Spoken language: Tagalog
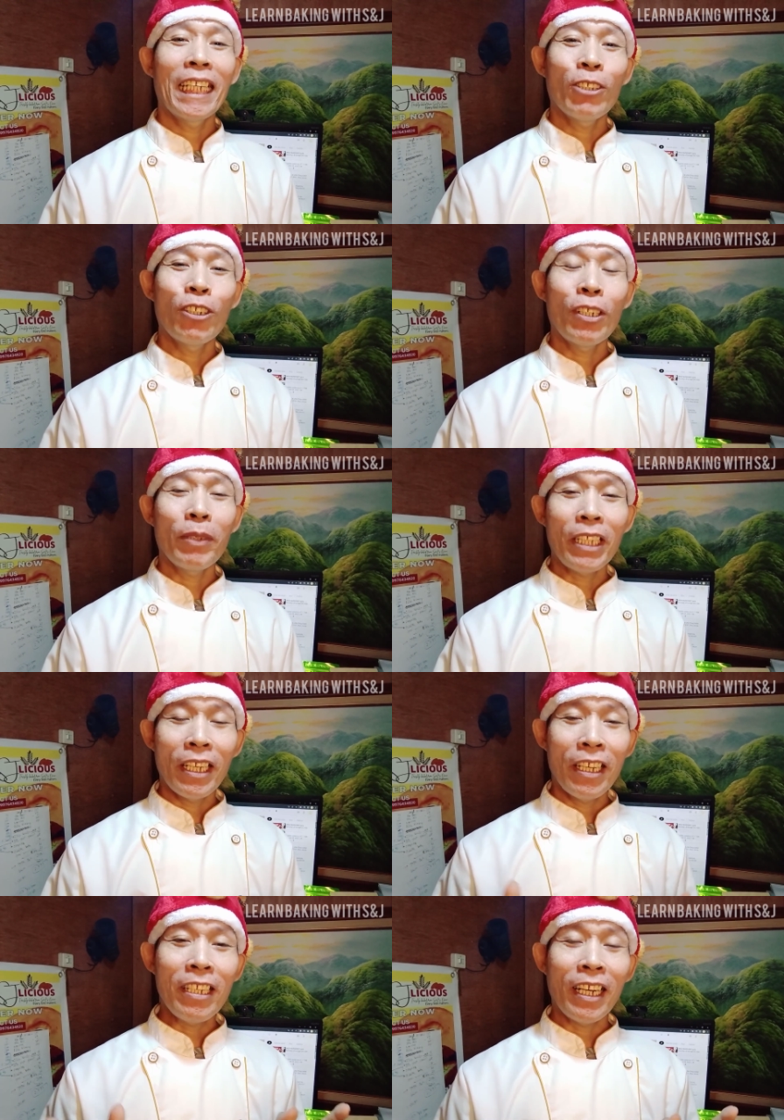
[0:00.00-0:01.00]
Ito na naman tayo
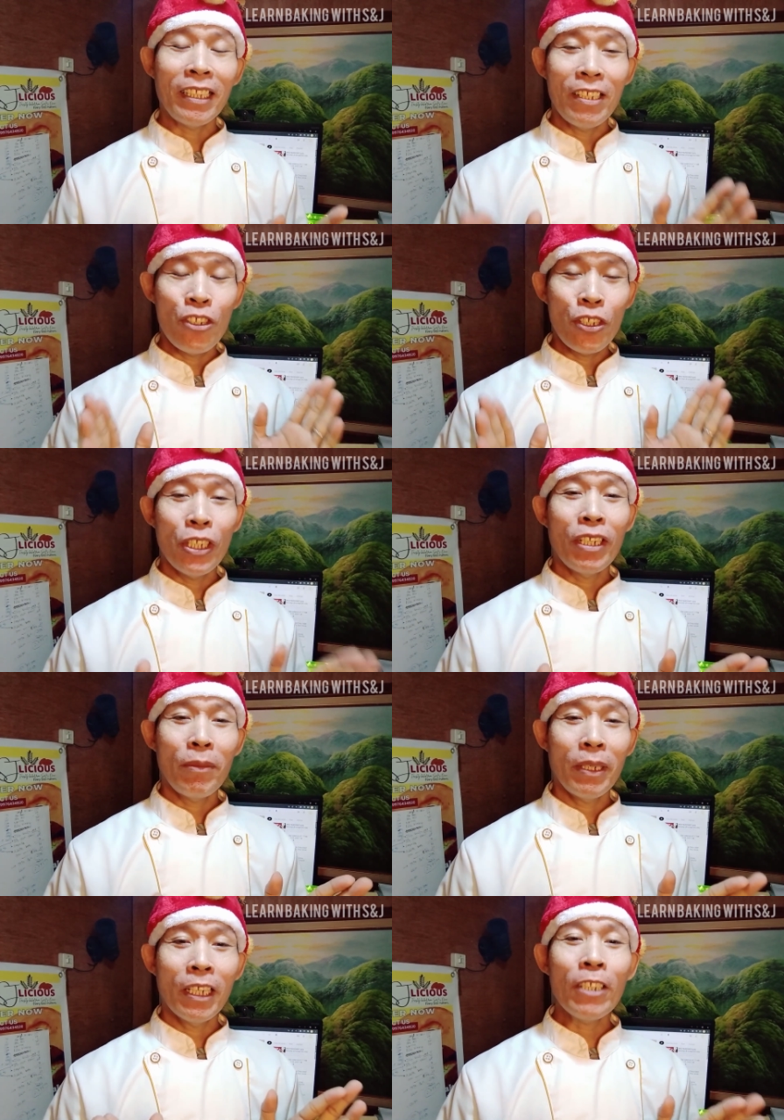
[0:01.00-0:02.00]
ngayon, ang ating share na
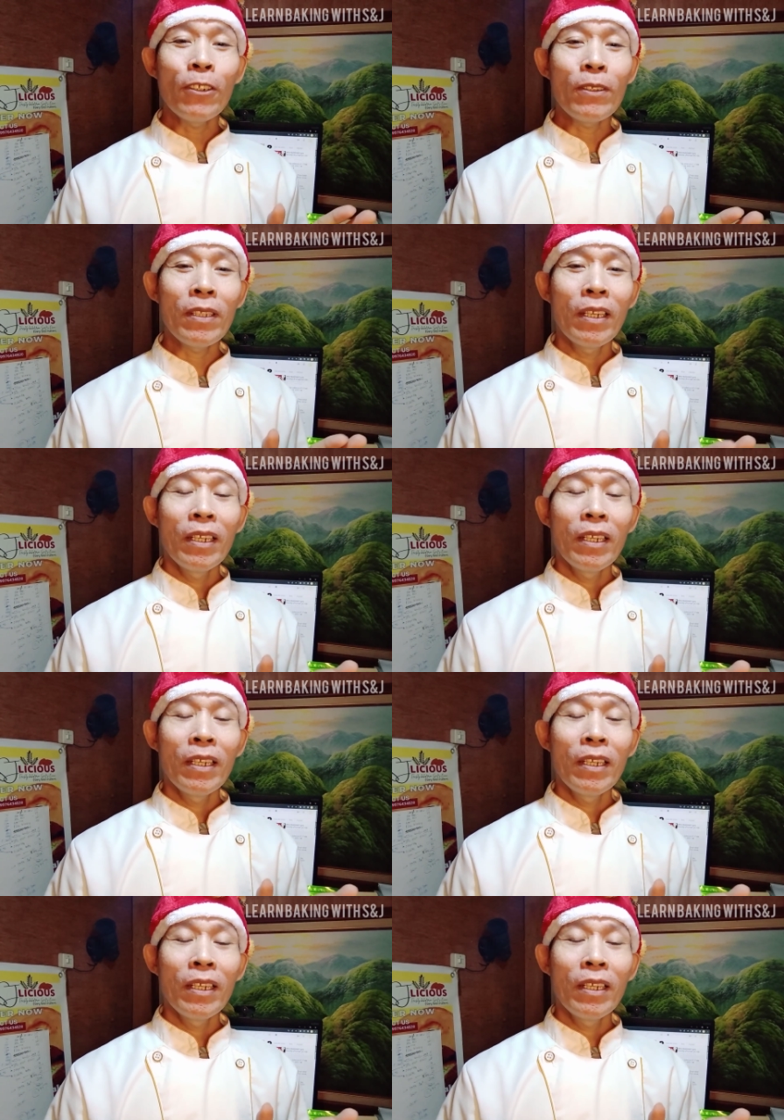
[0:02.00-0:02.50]
naman ngayon.